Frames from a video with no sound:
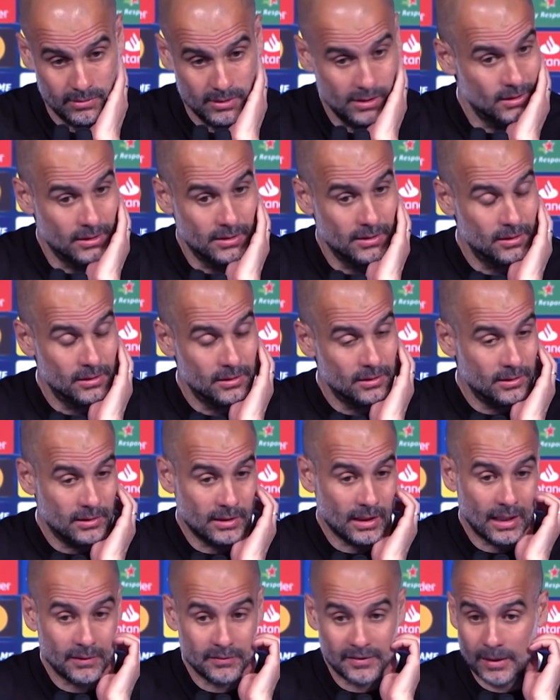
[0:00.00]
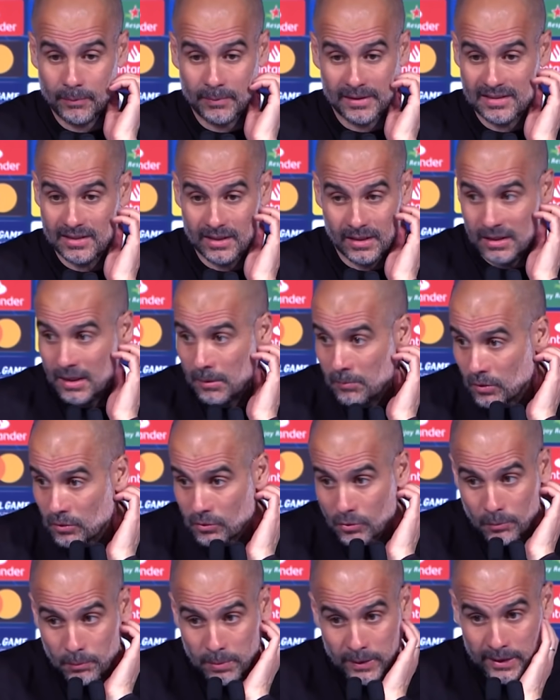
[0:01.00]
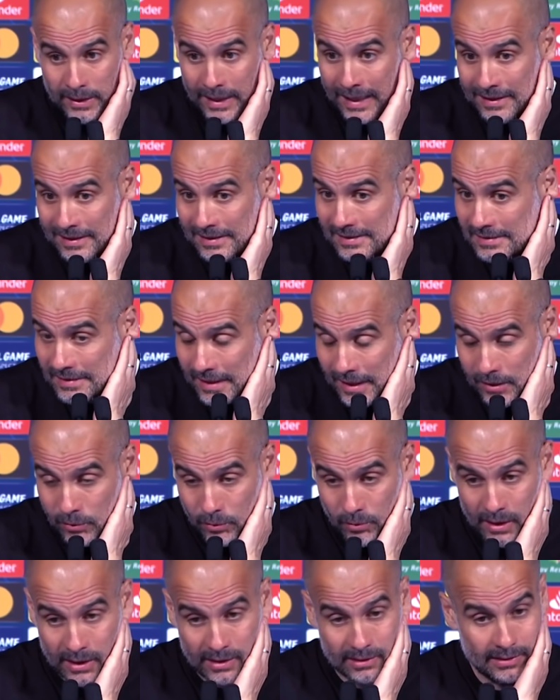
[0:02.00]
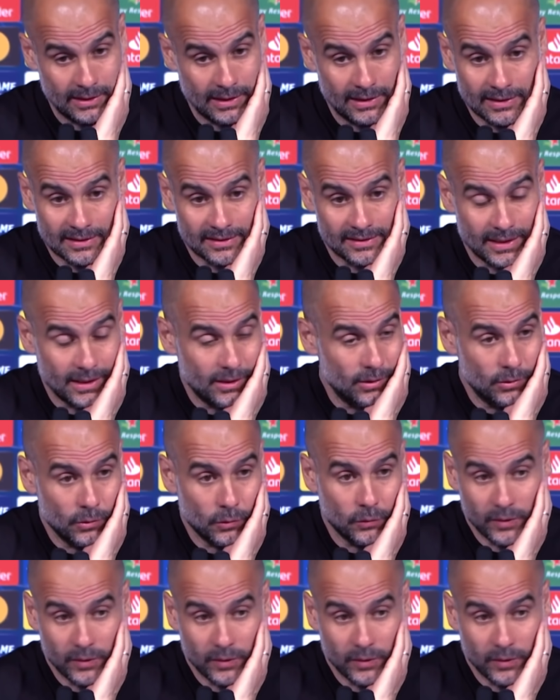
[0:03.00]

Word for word: После первого тайма я сказал, ребята, я вас понимаю, я не жалуюсь.